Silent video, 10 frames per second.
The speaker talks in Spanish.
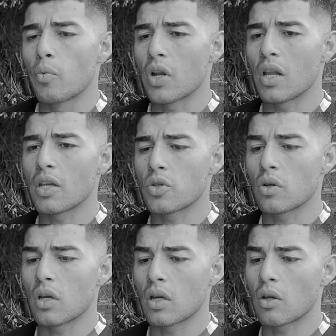por el hecho
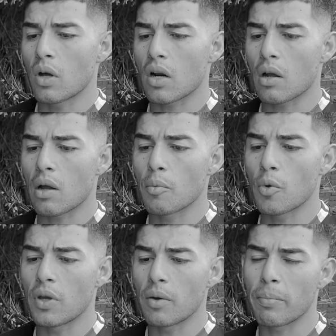que, no
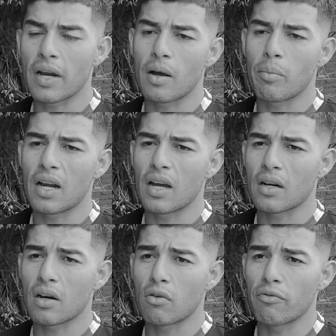arrancamos bien para,
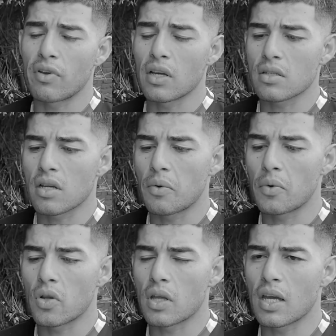agarrar confianza y
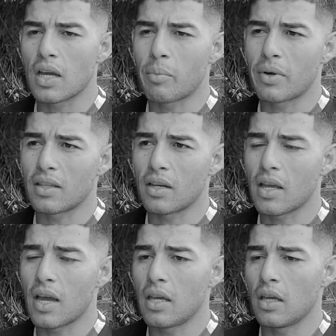bueno, de ahí, a partir
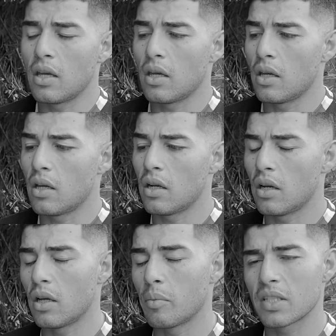de ahí
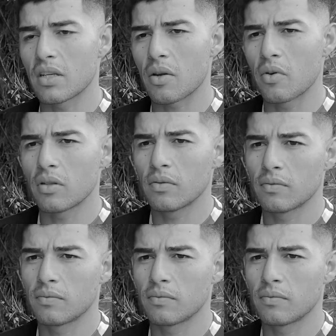ir, más arriba. ¿no?